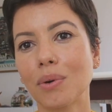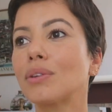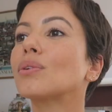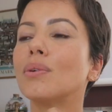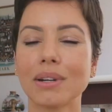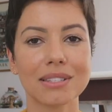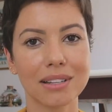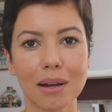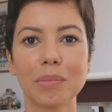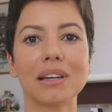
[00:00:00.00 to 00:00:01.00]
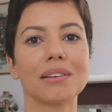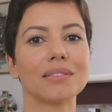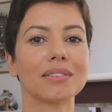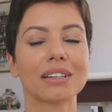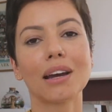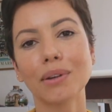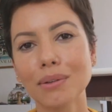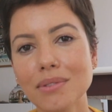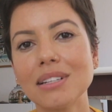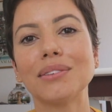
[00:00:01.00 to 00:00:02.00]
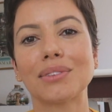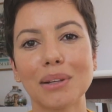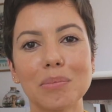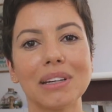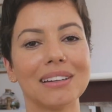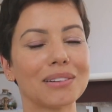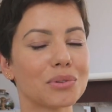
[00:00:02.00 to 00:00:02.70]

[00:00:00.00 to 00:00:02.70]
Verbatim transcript: quanto com esse cabelo que é o que eu sinto também.